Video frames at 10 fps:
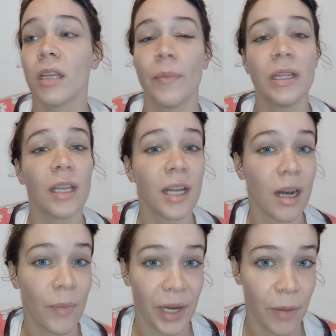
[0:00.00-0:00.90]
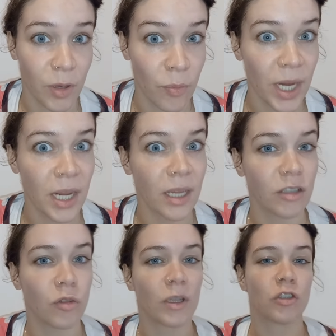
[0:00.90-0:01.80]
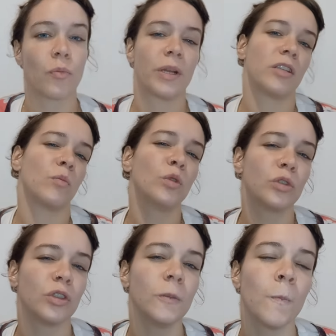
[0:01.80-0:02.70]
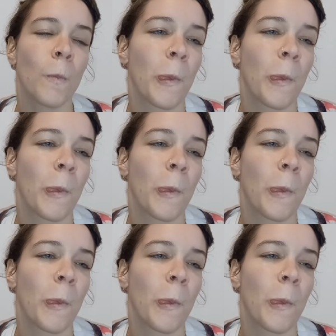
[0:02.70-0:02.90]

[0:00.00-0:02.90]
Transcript: También tenían la marca Biovene que eso me ha sorprendido mucho.